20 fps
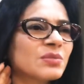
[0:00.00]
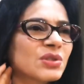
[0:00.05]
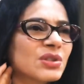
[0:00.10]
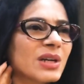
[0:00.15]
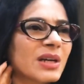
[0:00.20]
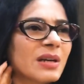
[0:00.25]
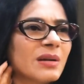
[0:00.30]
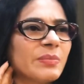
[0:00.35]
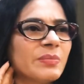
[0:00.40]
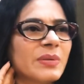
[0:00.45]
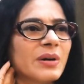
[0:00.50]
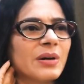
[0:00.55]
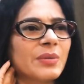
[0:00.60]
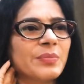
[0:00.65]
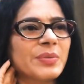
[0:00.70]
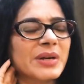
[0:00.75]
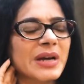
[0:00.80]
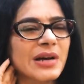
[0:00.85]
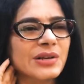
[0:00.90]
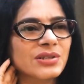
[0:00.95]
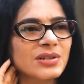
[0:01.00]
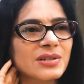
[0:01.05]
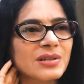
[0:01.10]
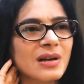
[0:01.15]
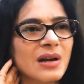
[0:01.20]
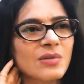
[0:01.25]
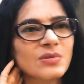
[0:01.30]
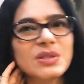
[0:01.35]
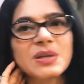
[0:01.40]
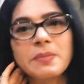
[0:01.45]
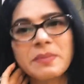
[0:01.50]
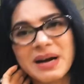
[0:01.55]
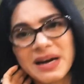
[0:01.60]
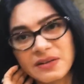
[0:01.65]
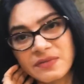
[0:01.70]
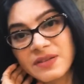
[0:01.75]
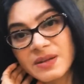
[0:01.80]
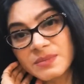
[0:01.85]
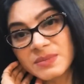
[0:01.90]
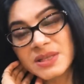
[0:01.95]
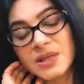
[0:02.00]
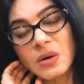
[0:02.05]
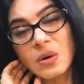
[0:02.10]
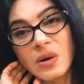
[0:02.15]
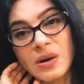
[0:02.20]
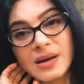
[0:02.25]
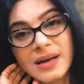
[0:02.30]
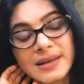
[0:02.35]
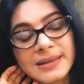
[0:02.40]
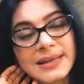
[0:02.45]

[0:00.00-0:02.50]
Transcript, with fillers: मुझे प्रोडक्शन uh, हाउस से बैक फिल्म से कॉल